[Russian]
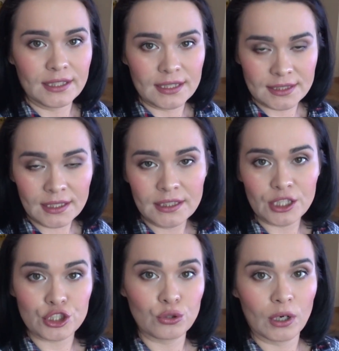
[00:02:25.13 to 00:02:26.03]
назад,
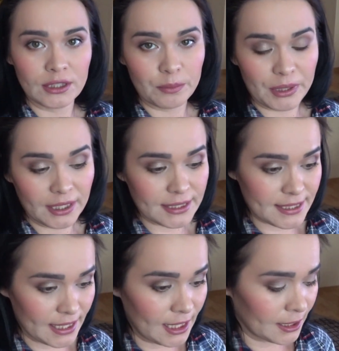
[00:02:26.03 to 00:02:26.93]
да, что они
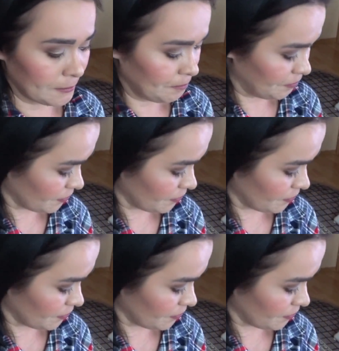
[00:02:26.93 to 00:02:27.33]
прилетели,